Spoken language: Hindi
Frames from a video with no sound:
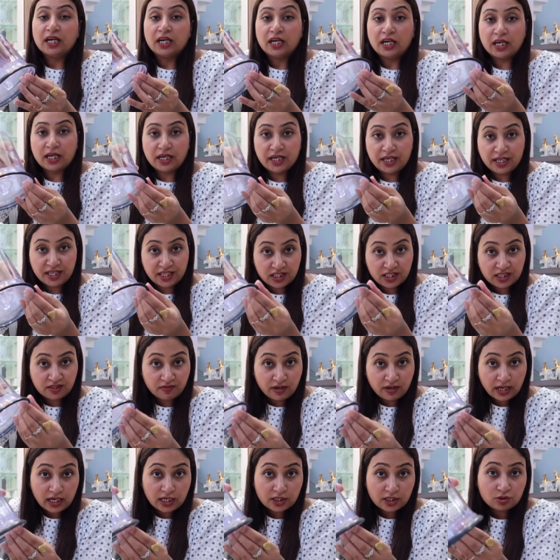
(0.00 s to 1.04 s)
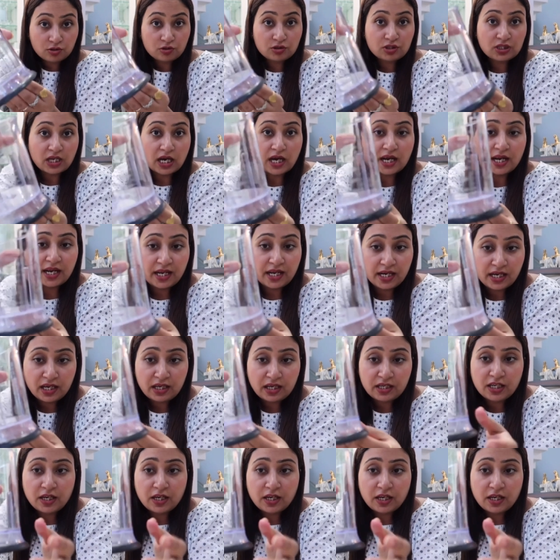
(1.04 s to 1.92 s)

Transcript: इस वाला जो जार है ना